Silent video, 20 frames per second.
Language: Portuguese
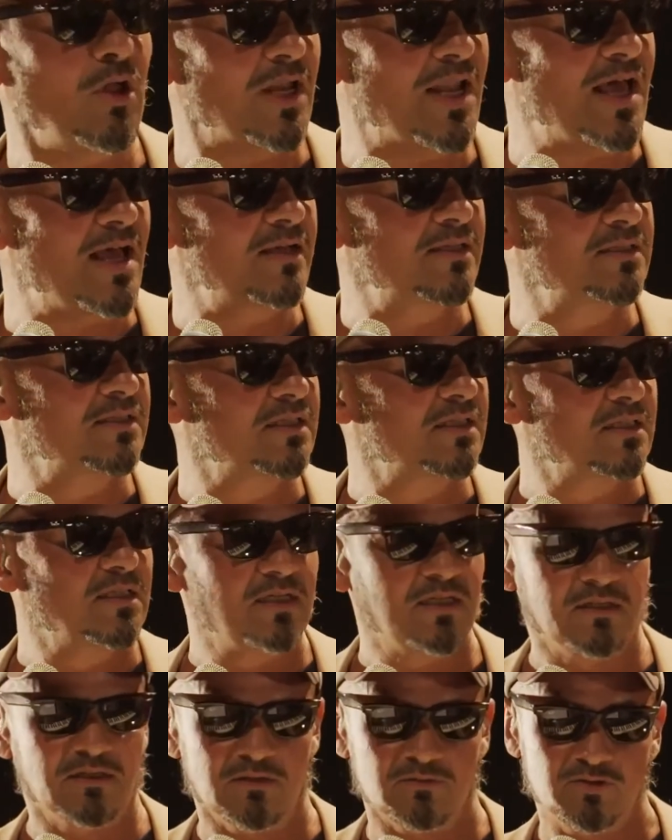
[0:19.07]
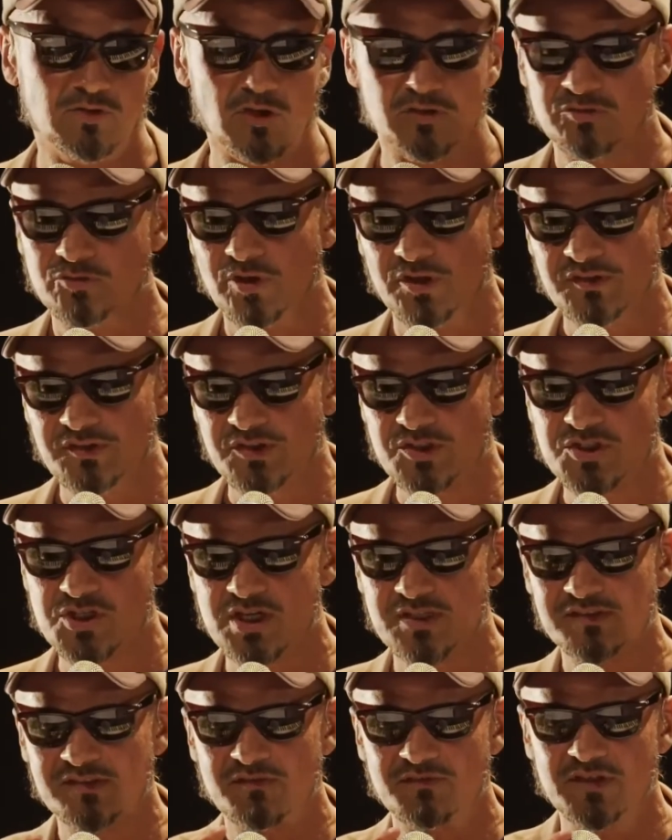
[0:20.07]
lá. Só, só
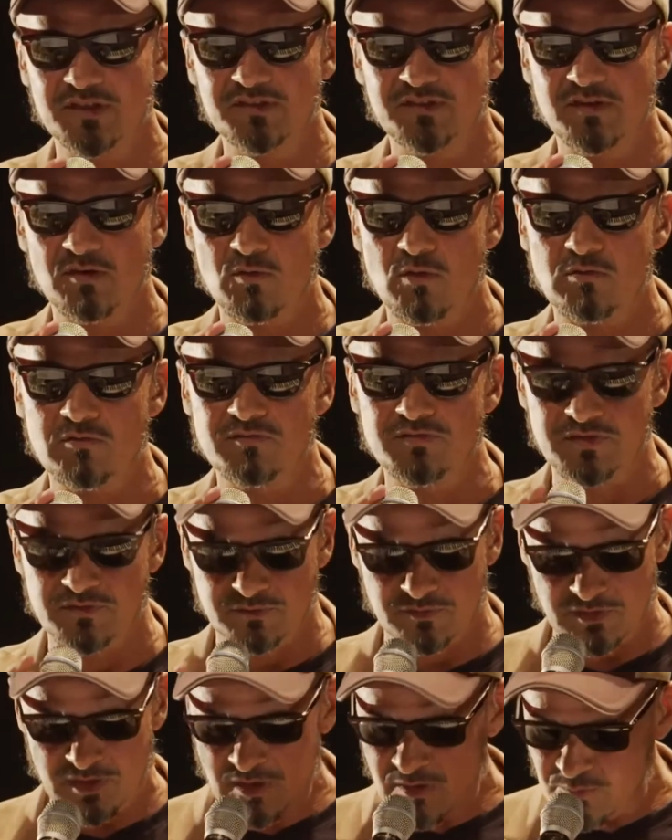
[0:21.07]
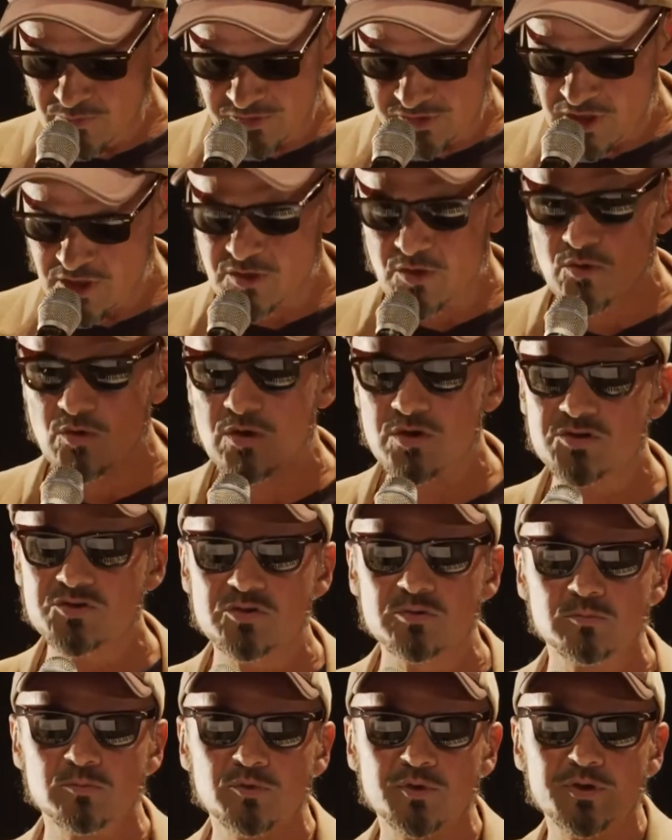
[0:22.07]
existe essa versão ao vivo lá. É uma música que eu
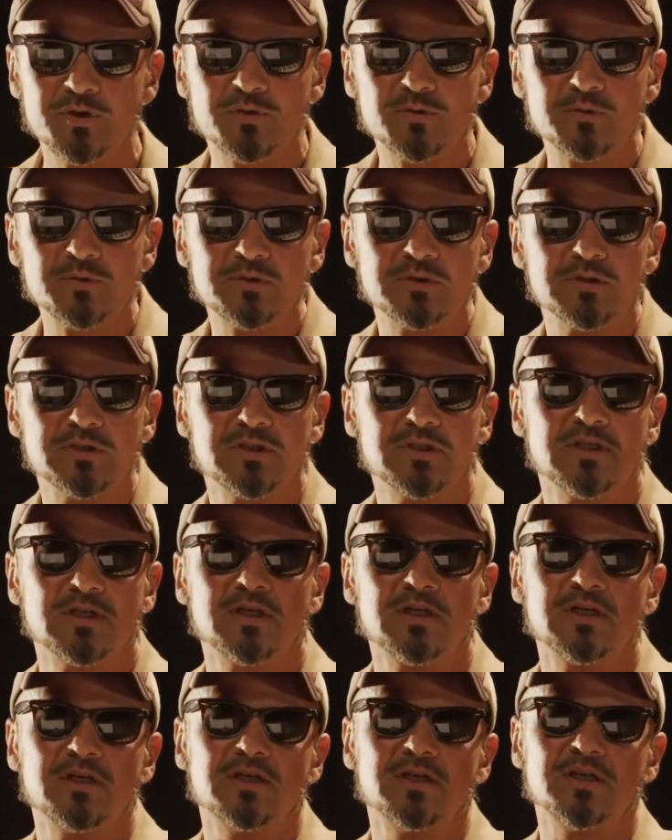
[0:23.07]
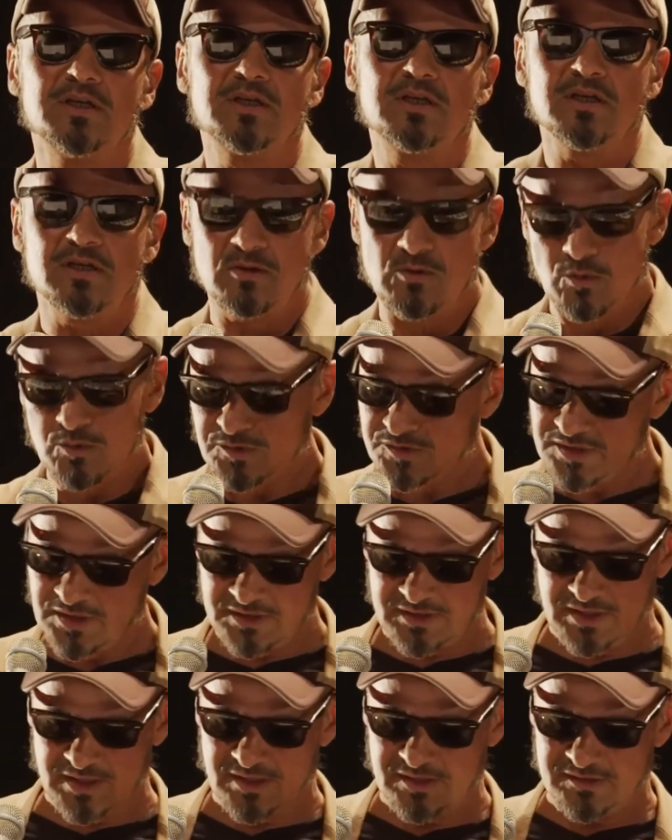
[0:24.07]
gosto muito e que com
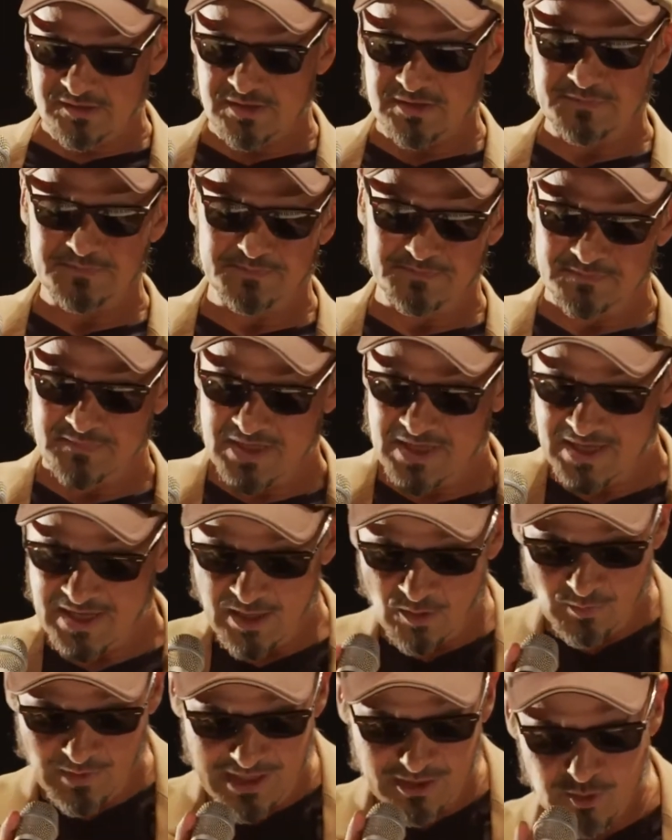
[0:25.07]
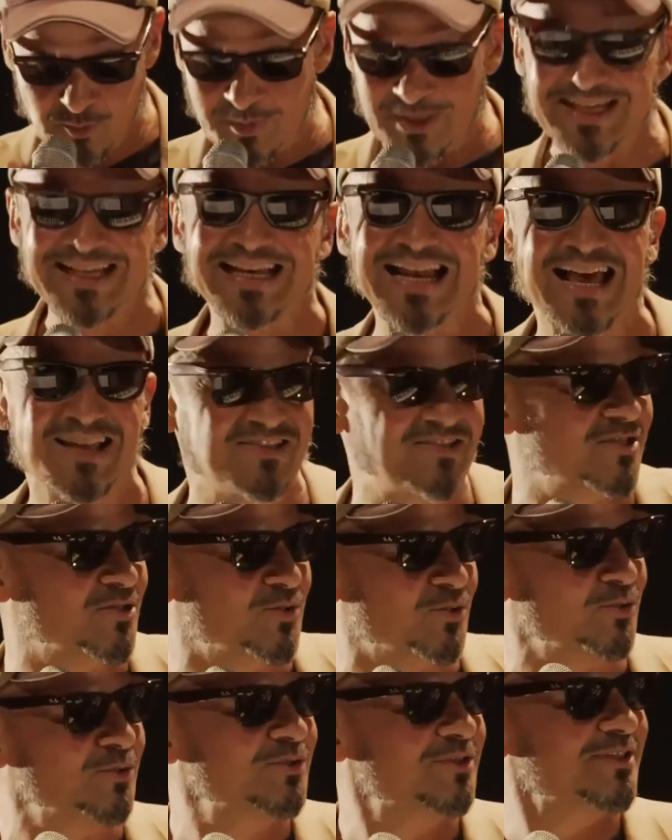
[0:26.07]
certeza é um lado B
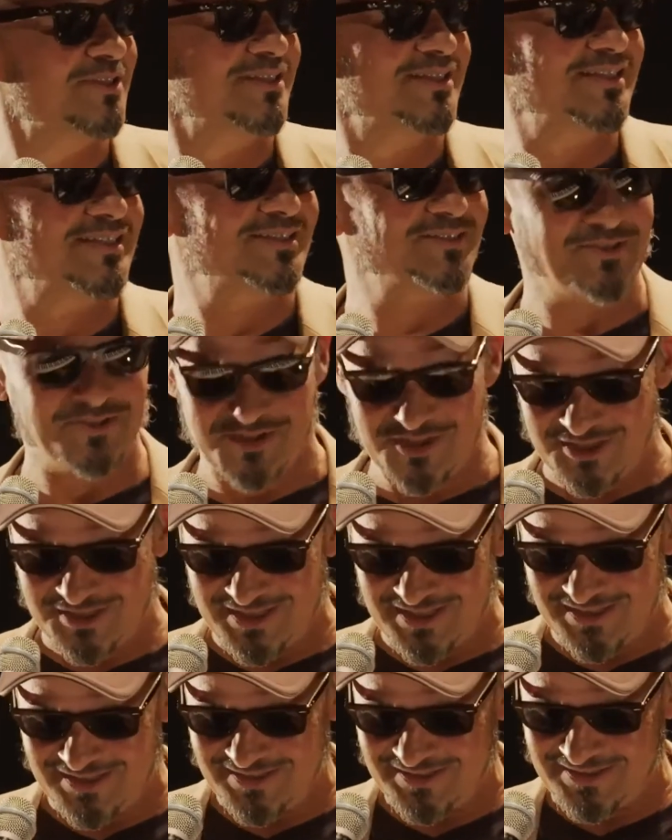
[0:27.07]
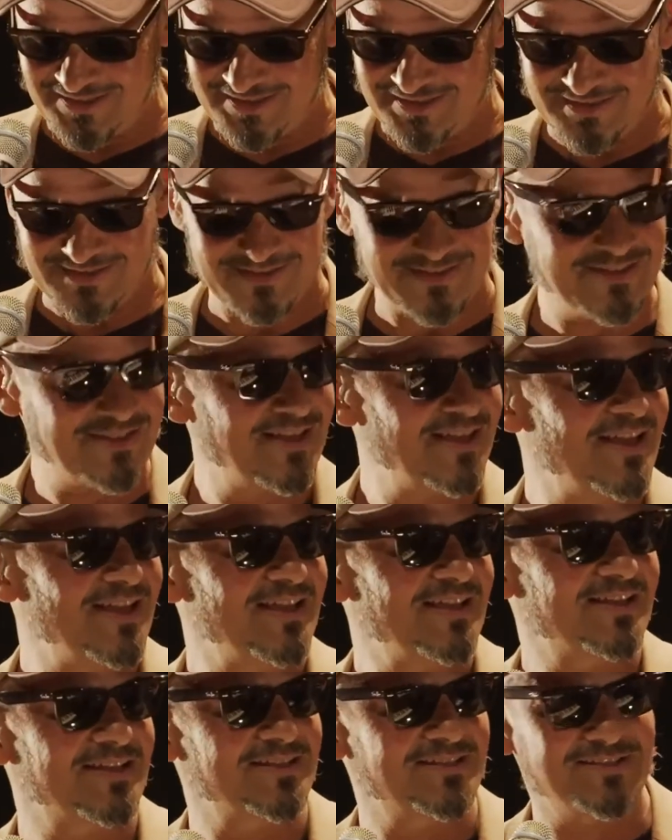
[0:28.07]
clássico dos Titãs,
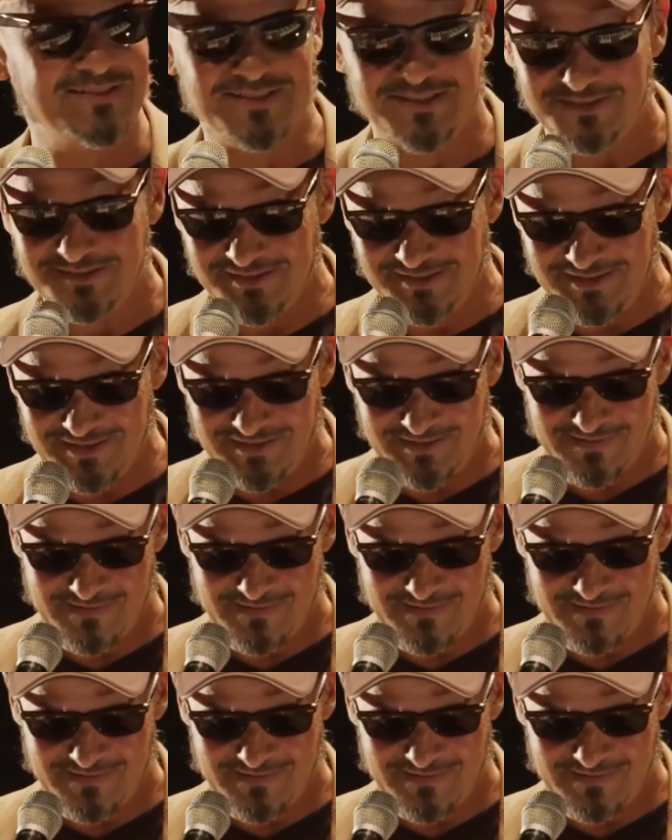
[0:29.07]
que diz assim.